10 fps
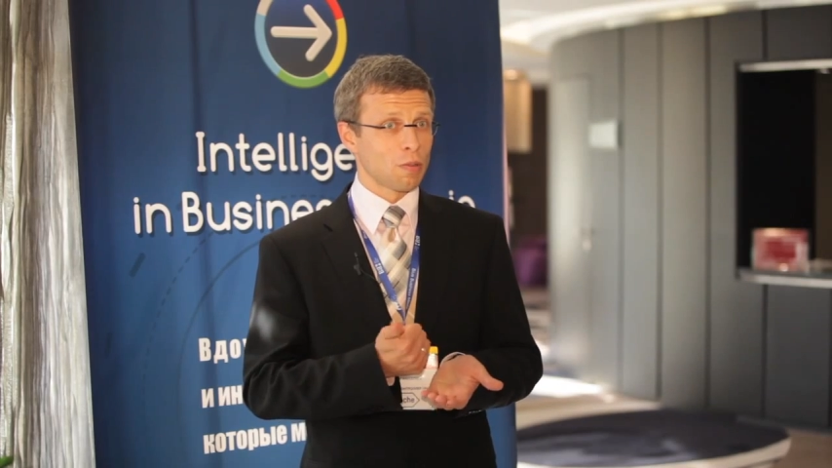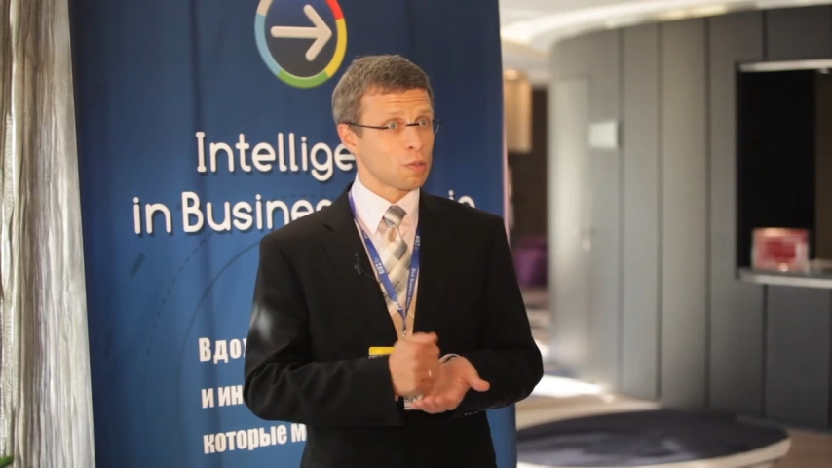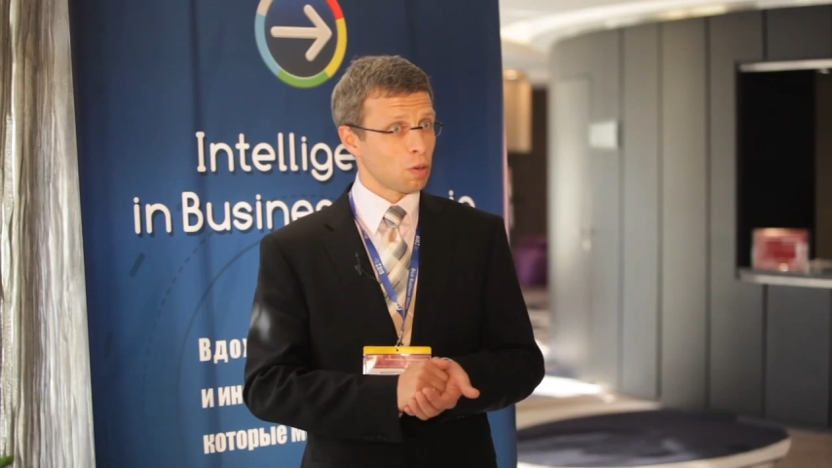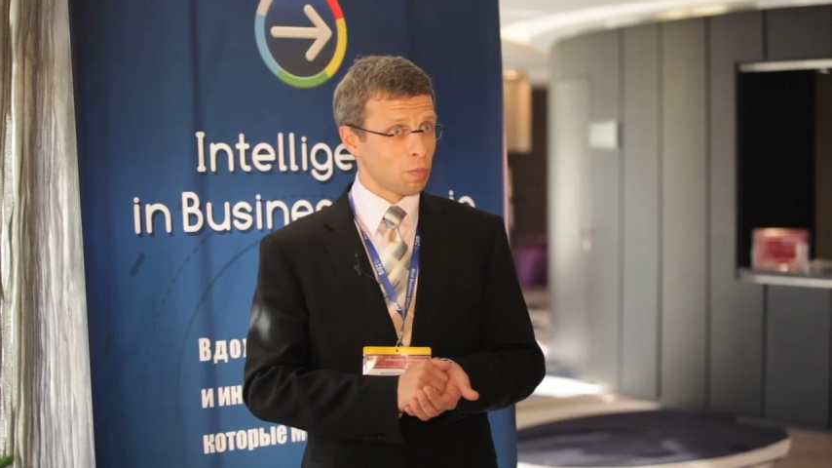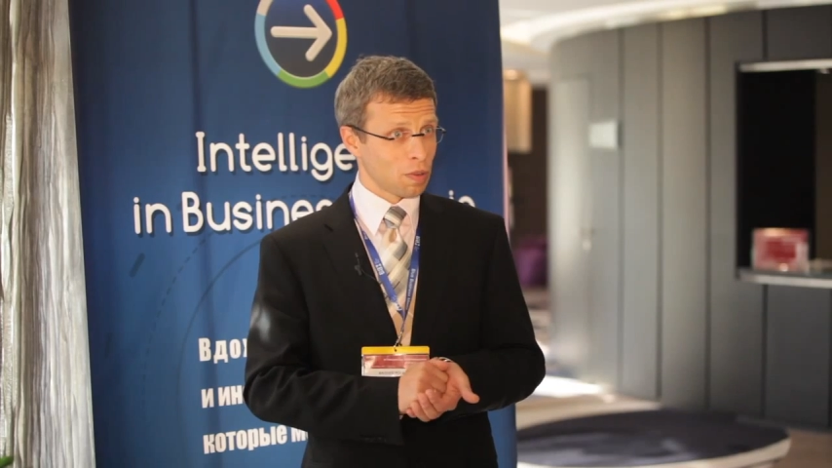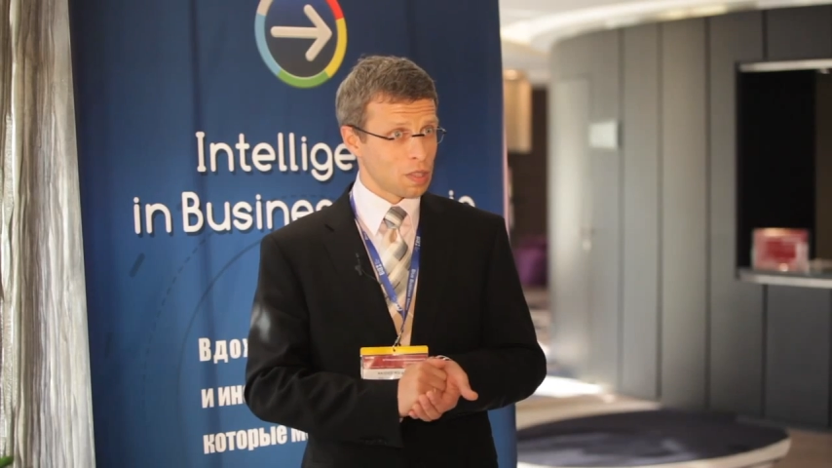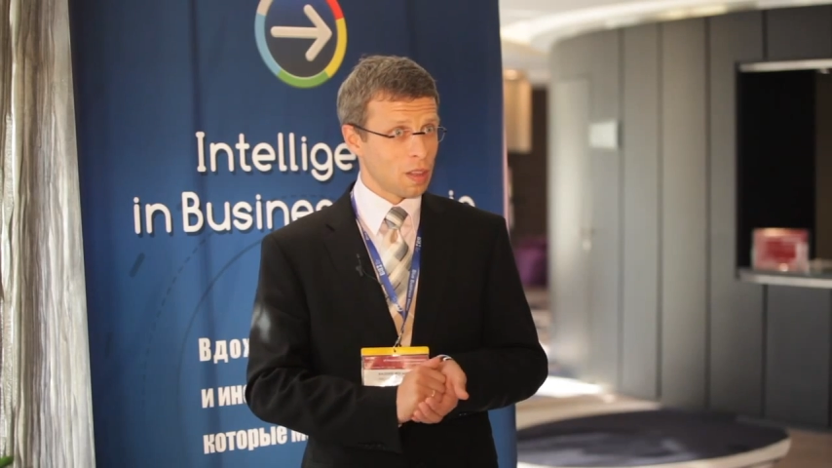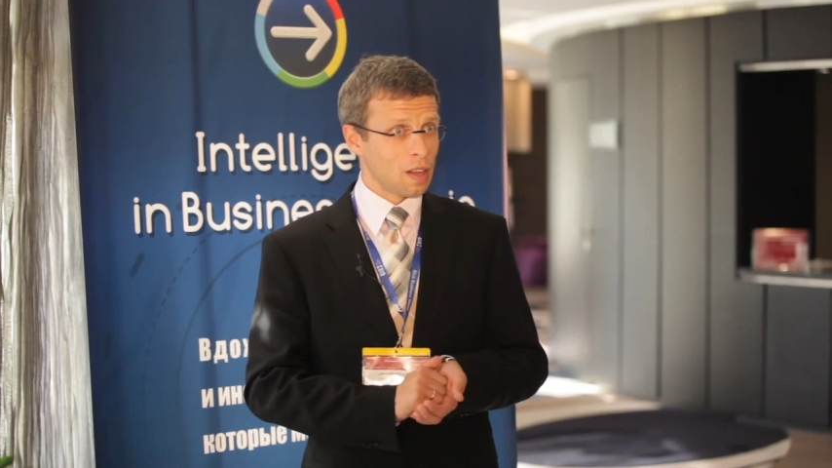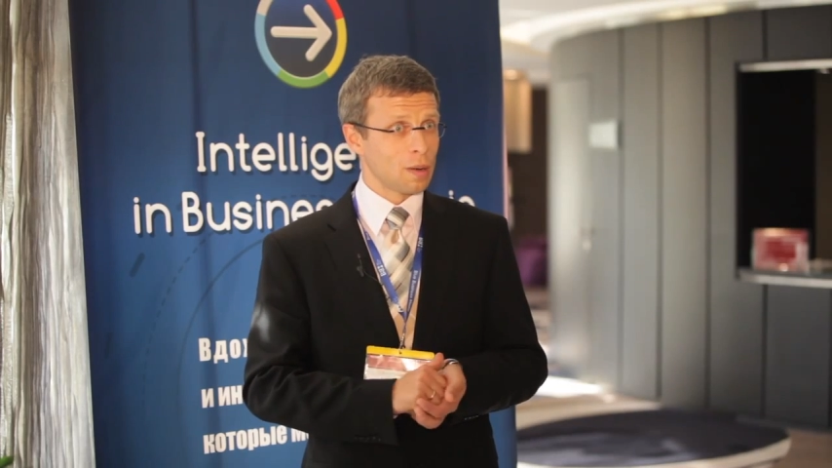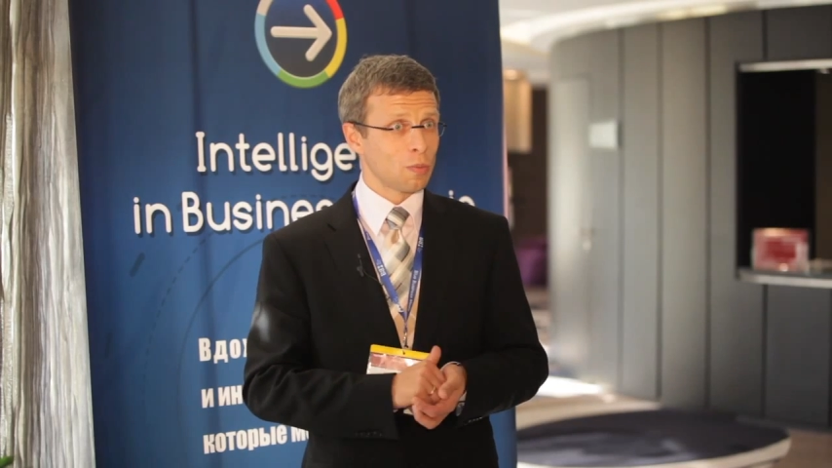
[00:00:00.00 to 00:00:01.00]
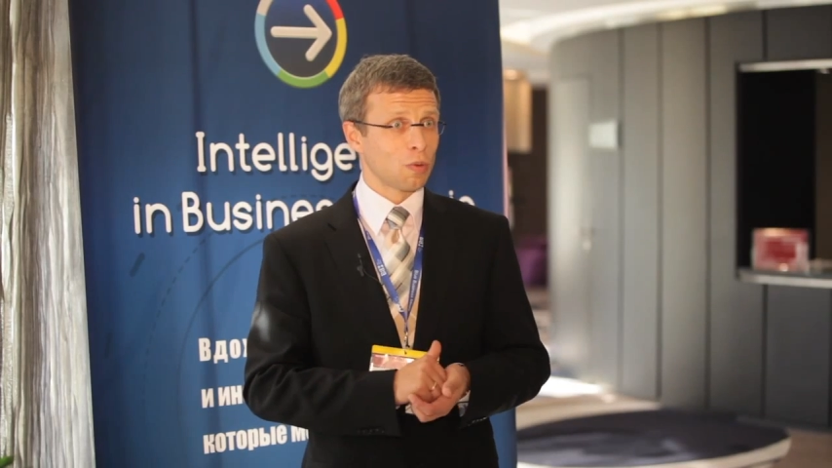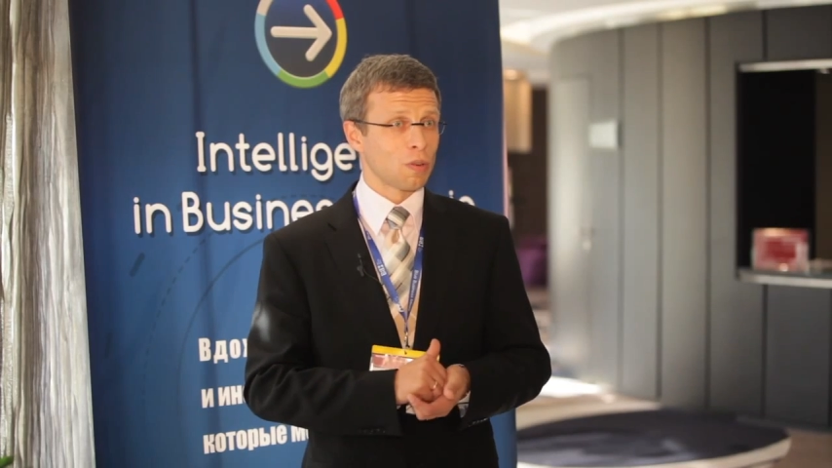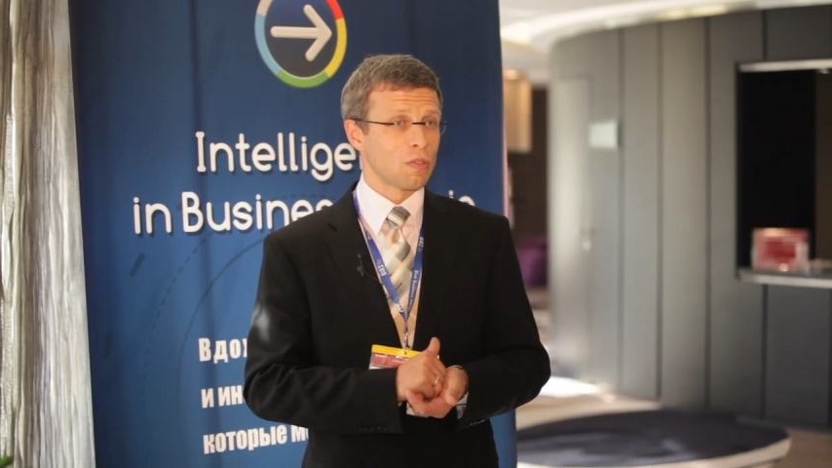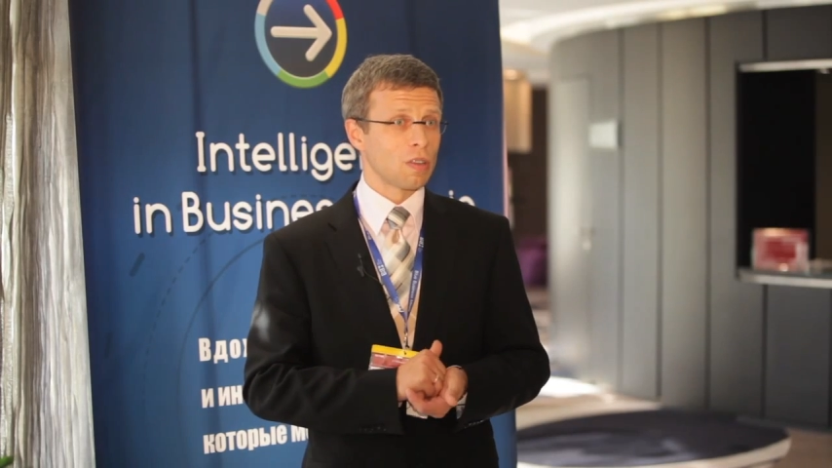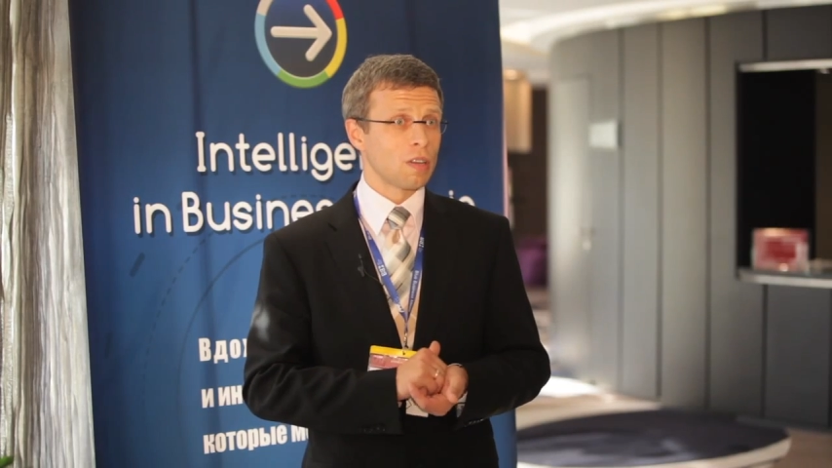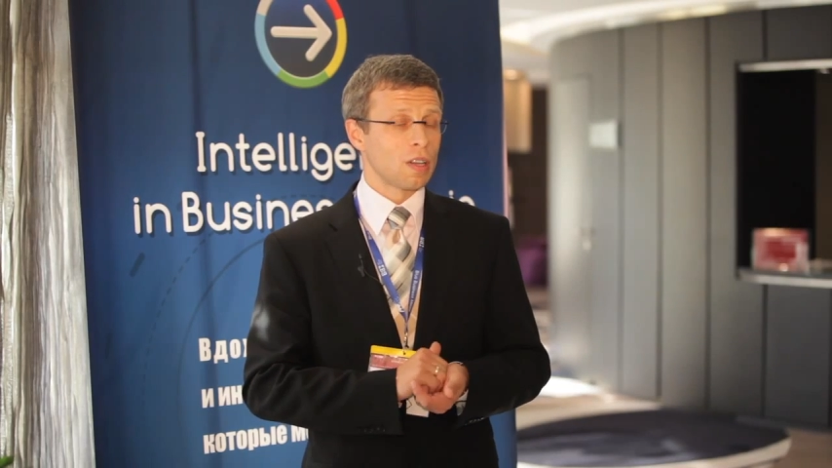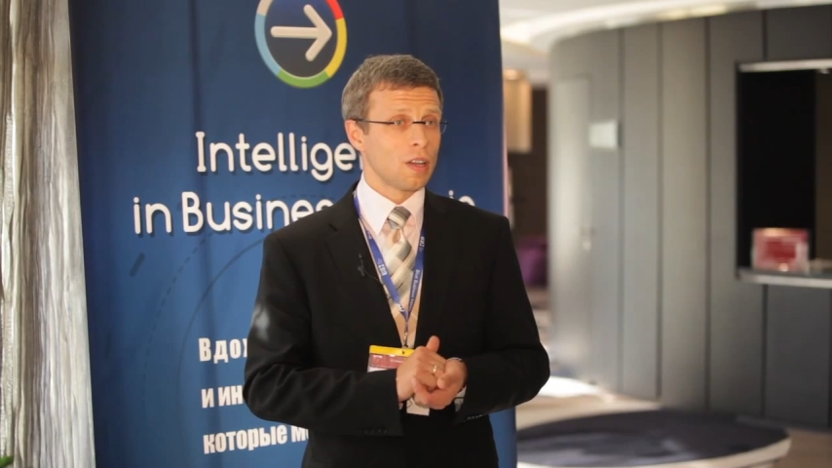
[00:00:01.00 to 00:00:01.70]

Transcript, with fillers: высоком профессиональном уровне.